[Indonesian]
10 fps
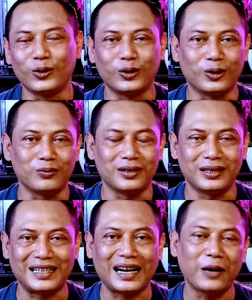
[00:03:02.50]
untuk
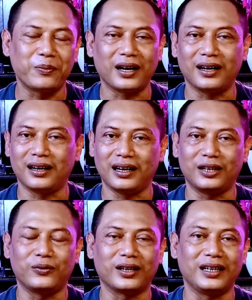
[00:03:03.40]
menerapkan
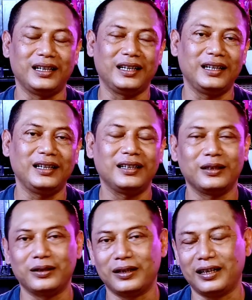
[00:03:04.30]
network ini
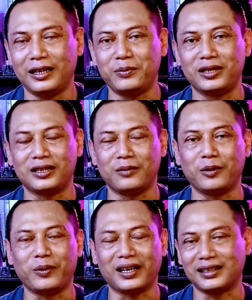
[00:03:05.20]
Anda bisa
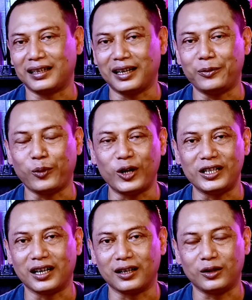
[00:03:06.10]
mempraktekkan poin
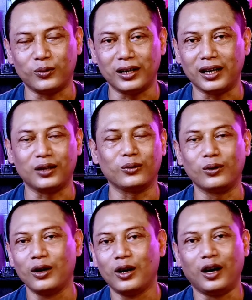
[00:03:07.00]
yang kedua yaitu
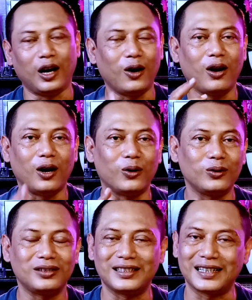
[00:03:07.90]
know
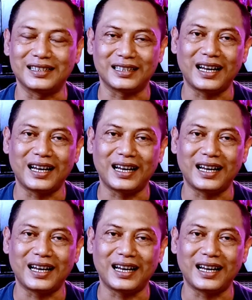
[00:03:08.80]
how dengan